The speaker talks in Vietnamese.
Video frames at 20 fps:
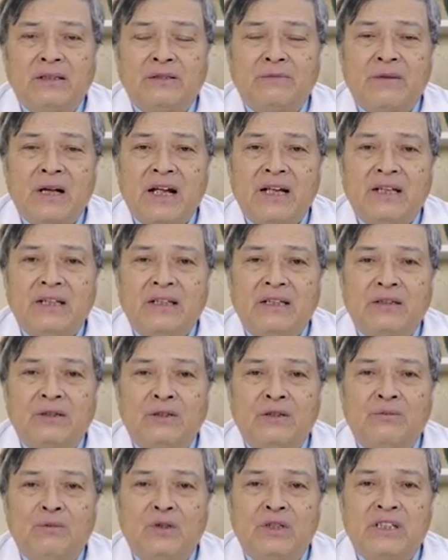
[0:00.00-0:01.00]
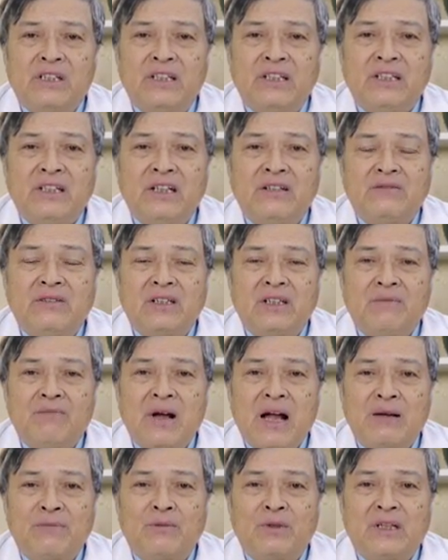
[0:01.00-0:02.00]
Hôm nay ờ, tôi muốn giới thiệu với
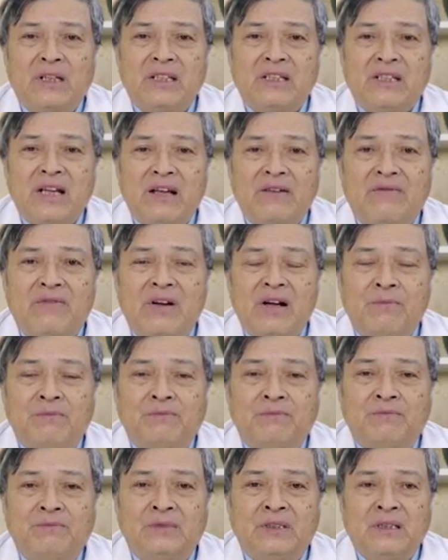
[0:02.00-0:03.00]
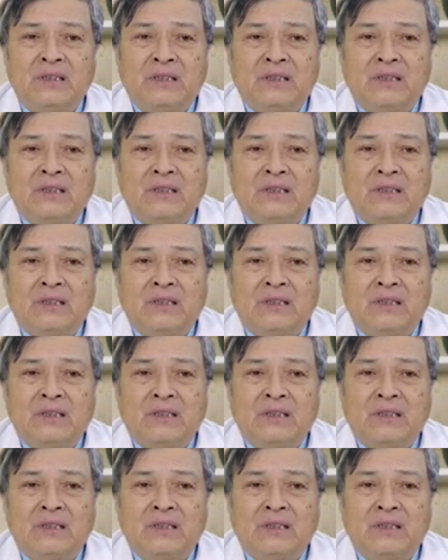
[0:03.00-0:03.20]
các bạn một cái sản phẩm